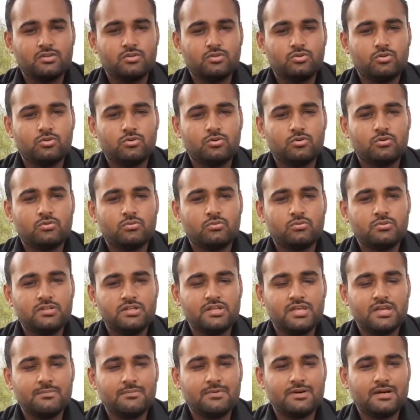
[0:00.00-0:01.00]
तो उन्हीं
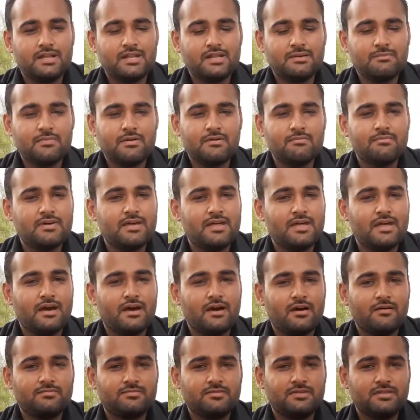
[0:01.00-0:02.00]
के बारे में मैं
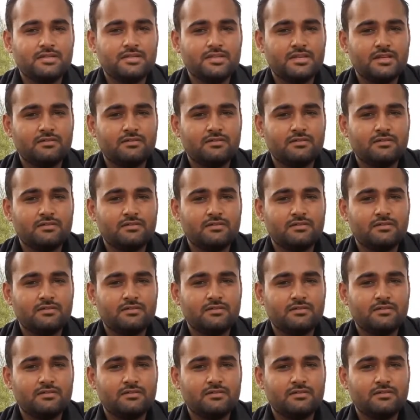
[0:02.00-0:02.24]
आपसे